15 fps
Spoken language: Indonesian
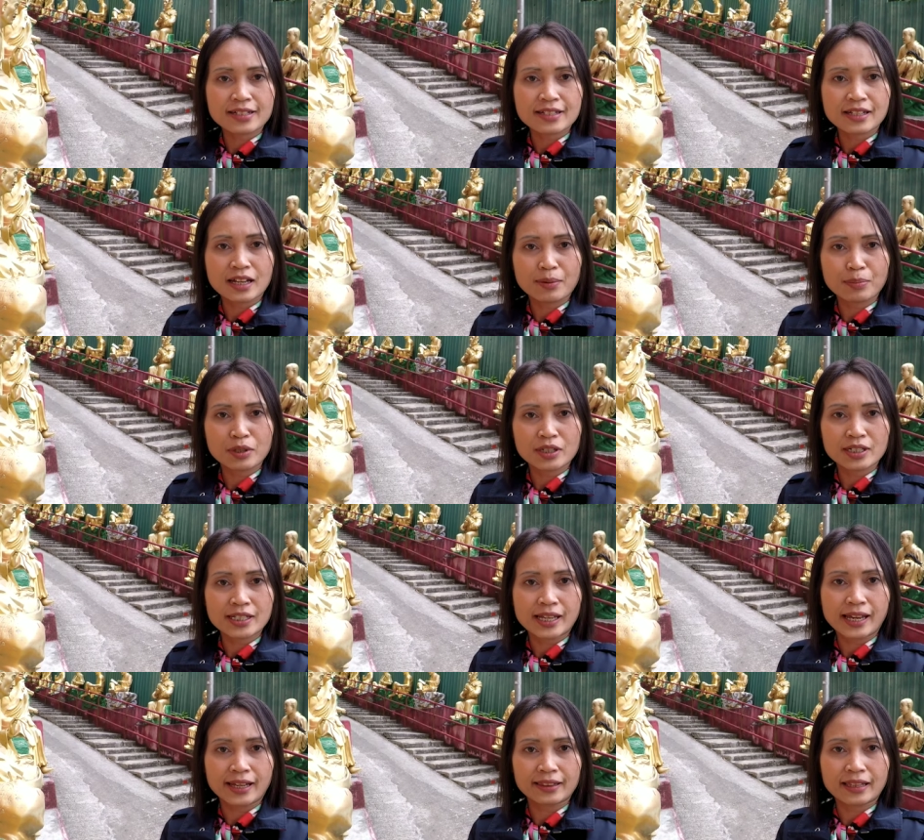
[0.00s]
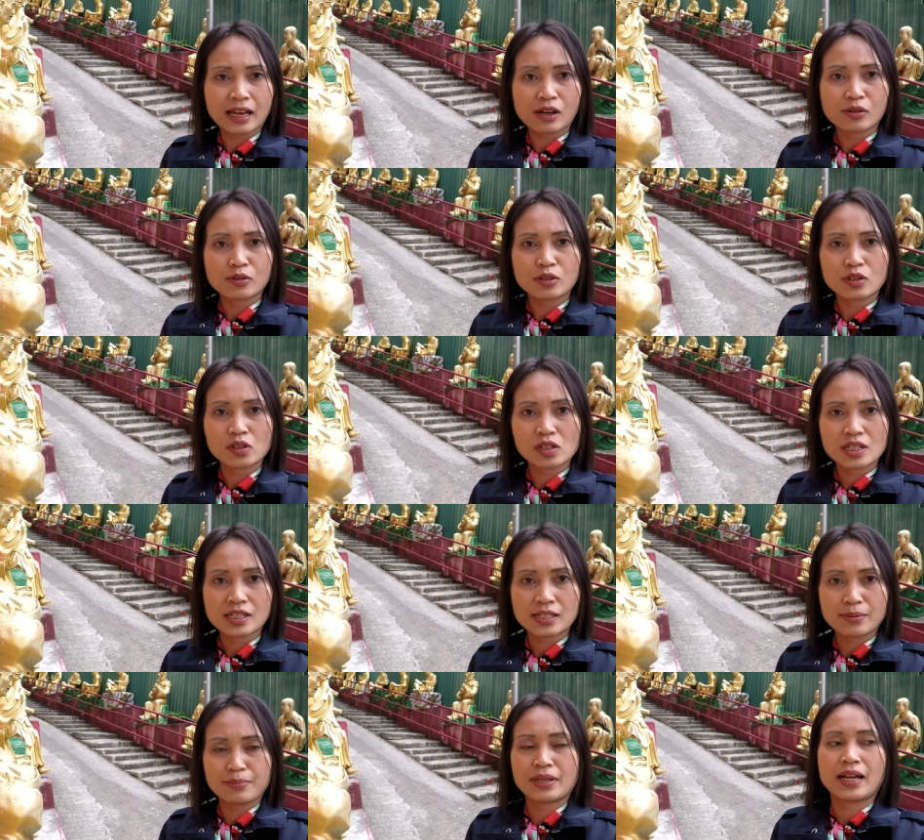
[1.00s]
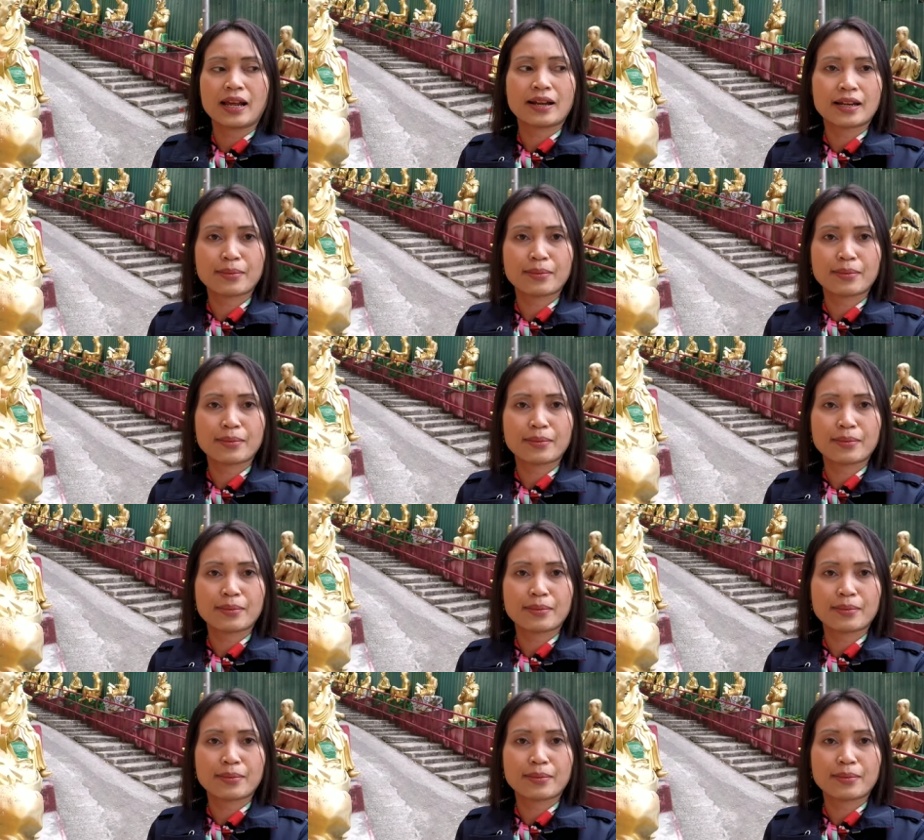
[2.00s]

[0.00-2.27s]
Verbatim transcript: di Singapura saya tahun 95.